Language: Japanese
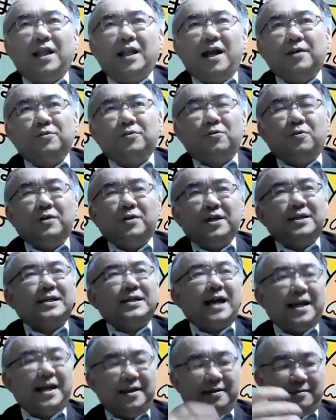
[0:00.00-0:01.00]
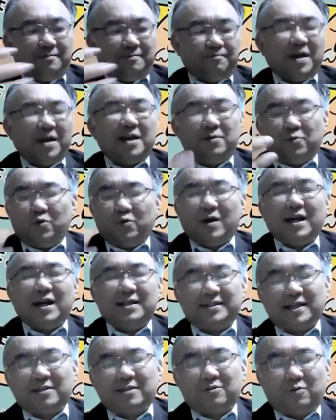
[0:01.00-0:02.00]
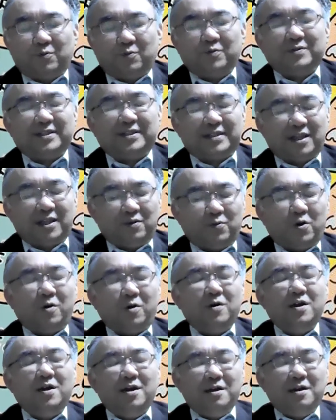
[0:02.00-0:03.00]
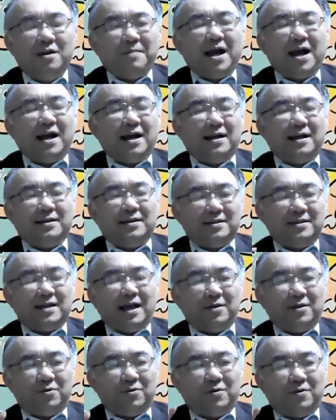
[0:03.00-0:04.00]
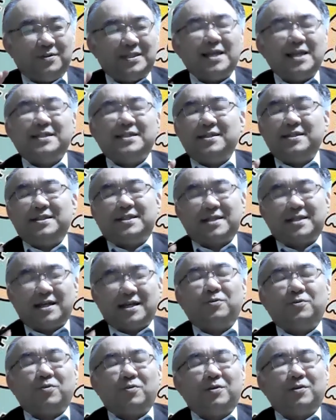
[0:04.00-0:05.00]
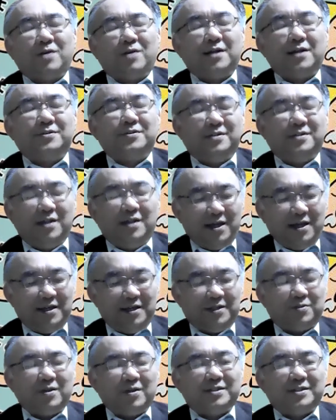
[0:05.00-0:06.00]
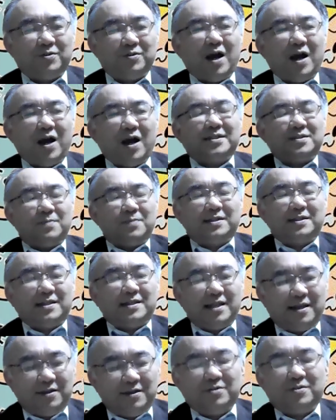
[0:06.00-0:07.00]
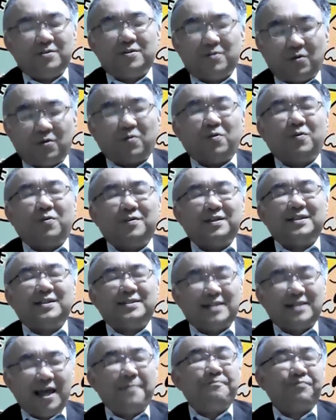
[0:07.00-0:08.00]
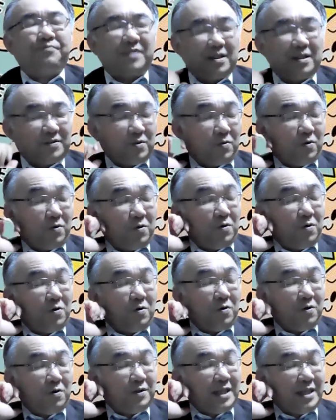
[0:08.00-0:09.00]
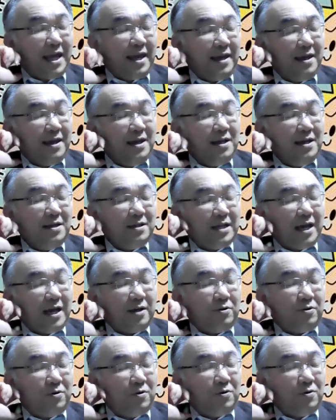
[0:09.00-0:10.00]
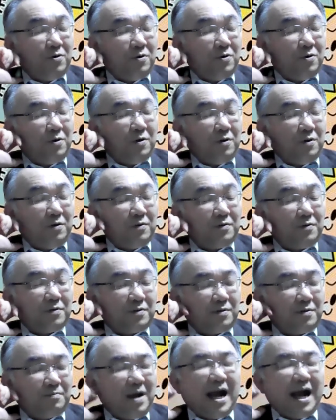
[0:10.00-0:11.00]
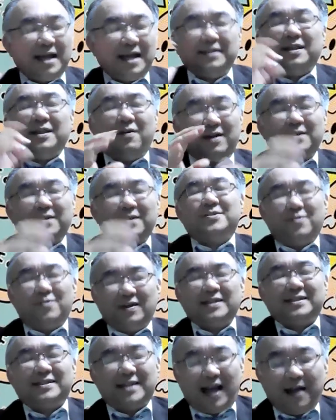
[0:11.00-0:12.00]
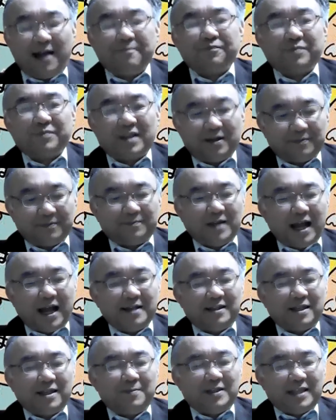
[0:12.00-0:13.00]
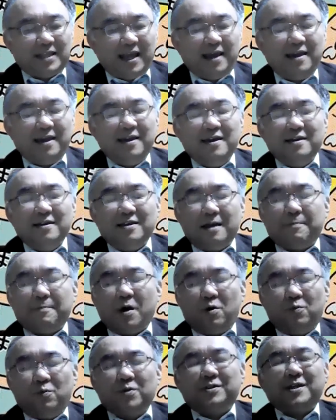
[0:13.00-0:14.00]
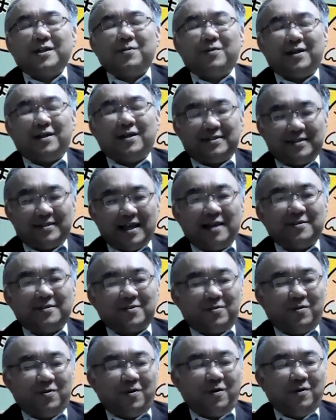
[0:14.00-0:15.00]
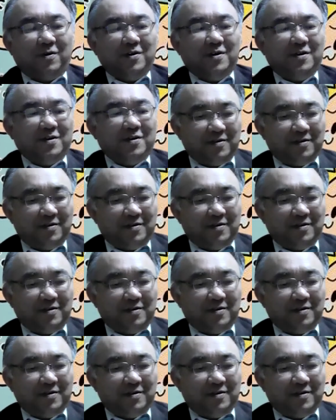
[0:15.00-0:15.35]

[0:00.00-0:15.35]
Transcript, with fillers: あの1回前にもお話したと思うんですけども、まあ、あの精神疾患とかのある人たちの集まっているところにですねそこであの、まあ、入ったわけですよ私が。入ってみてやっぱ思ったのがですねその